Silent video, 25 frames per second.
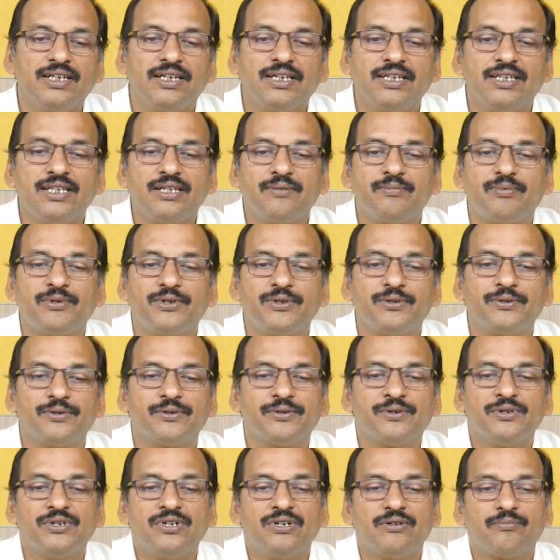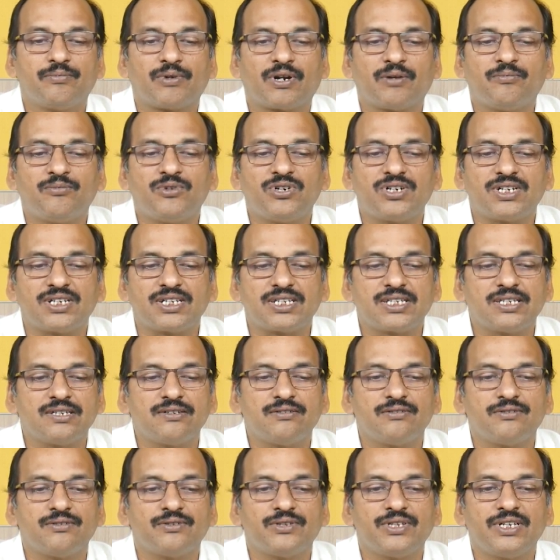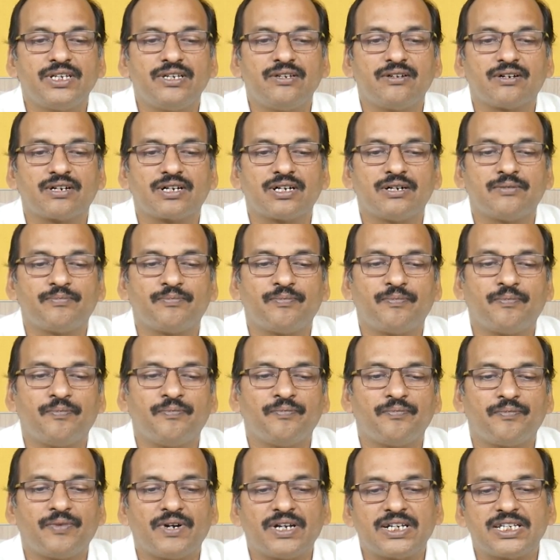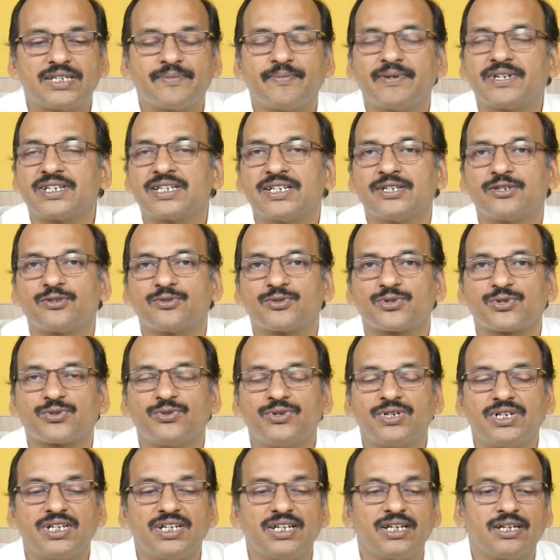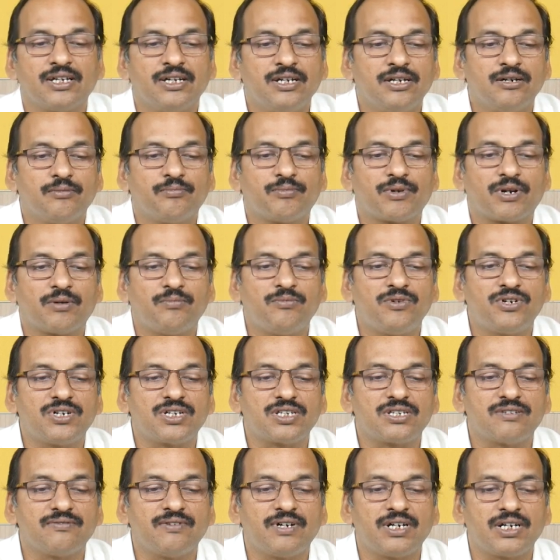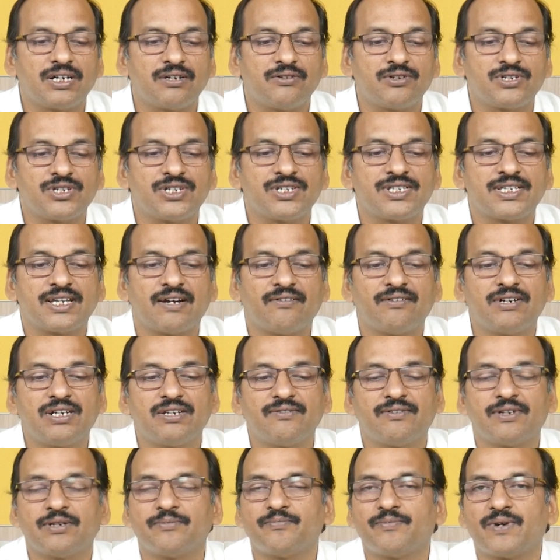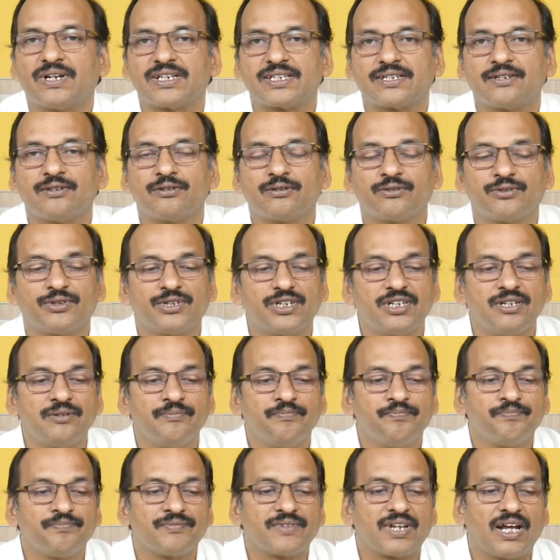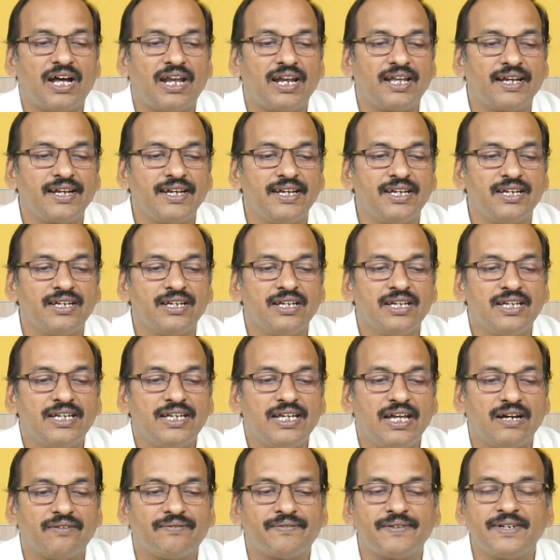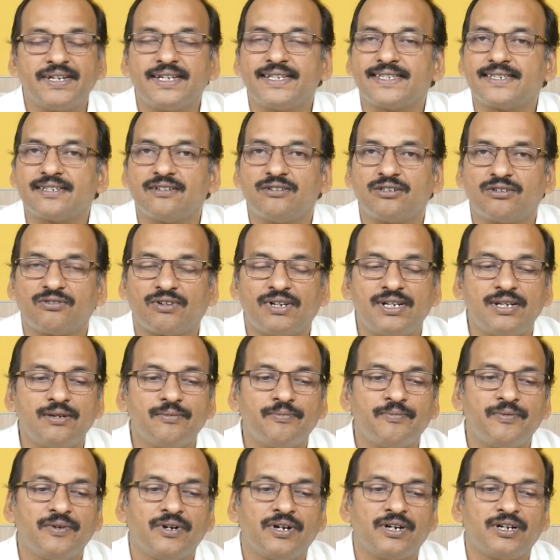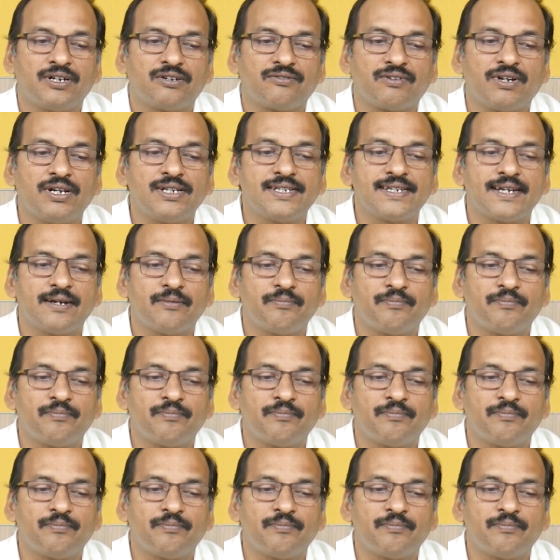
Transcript: ఇది ఇప్పుడు ప్రమోటర్స్ దీని యొక్క పార్టిసిపేషన్ చూసుకుంటే ప్రమోటర్స్ వాటా వచ్చి సెవెంటీ వన్ పర్సెంట్ ఉంది అలాగే ఎఫ్ఐఎస్ ట్వెల్వ్ ట్వెల్వ్ శా